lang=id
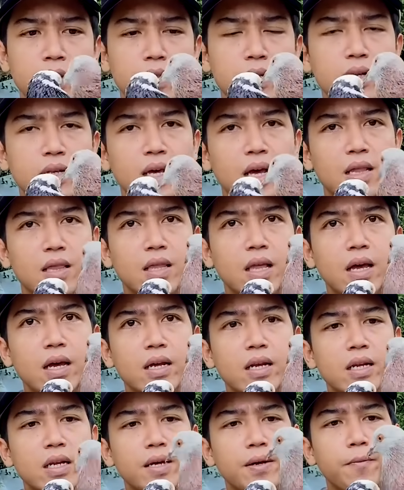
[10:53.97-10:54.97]
Ternyata
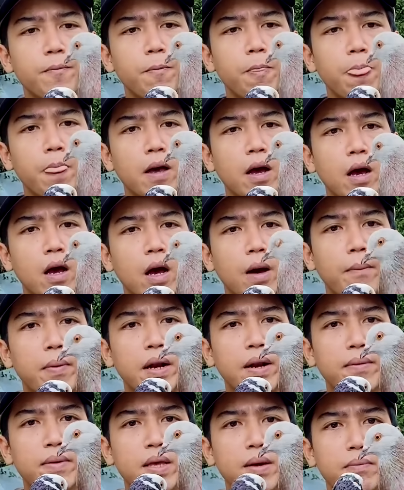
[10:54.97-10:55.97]
ini eh,
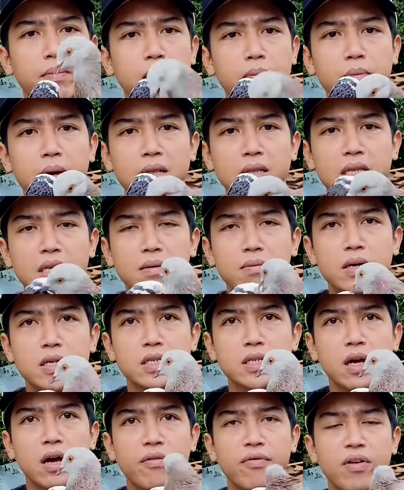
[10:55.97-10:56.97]
apa namanya merpatinya
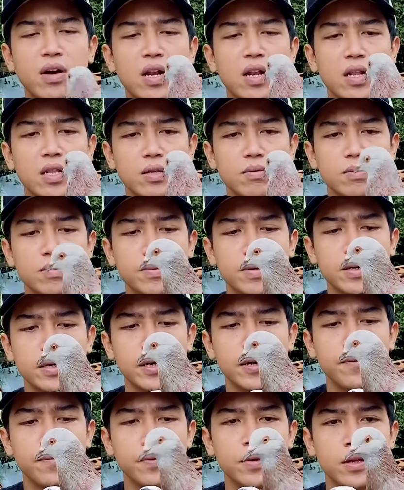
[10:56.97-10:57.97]
masih hafal teman-teman
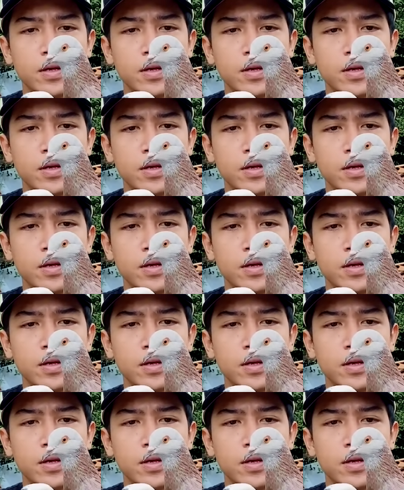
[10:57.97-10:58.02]
ya.